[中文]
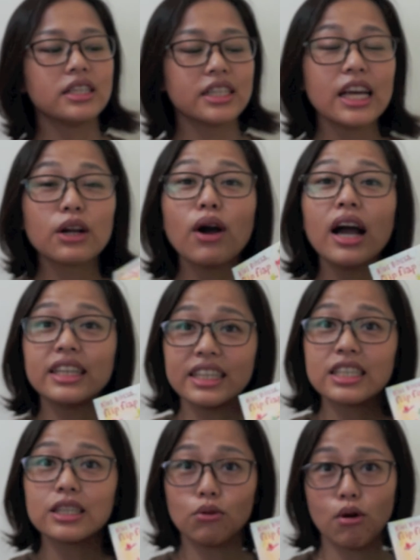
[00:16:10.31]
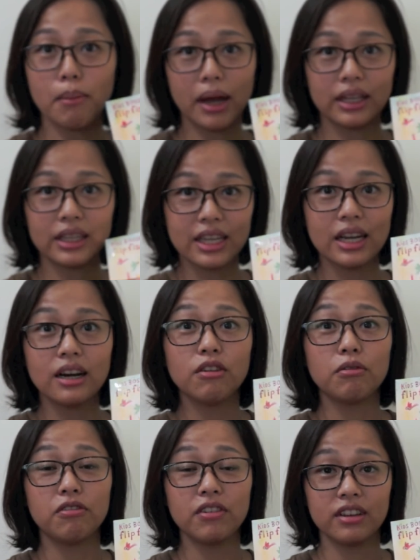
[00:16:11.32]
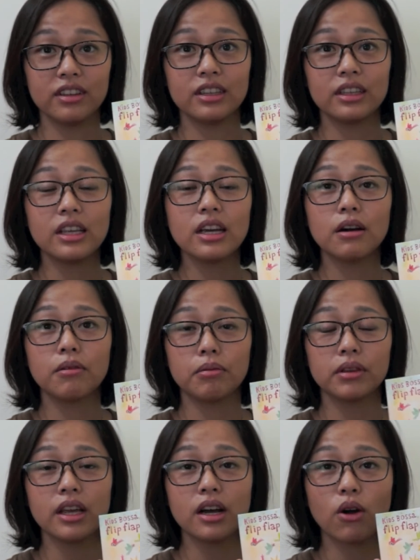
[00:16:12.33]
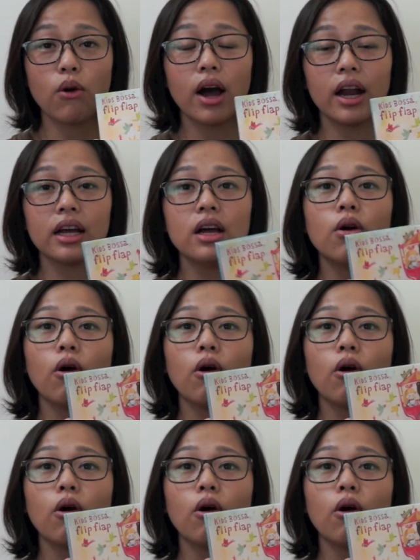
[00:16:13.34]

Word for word: 这一块已经是我买的第二份，第二第二块。